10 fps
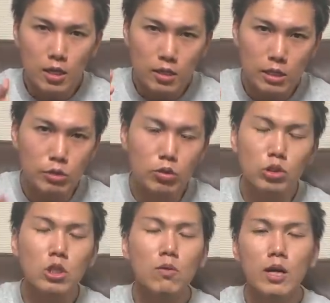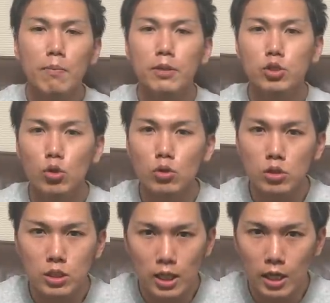理由としてはやっぱ上
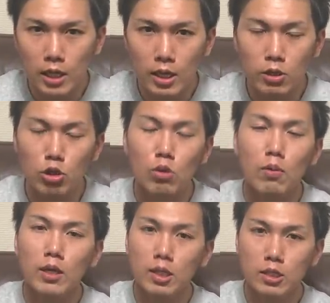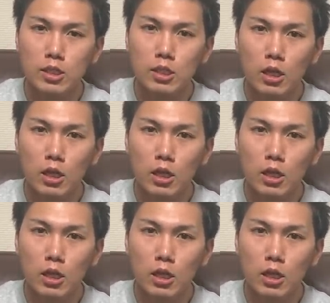手になりたいっていうのもあったし、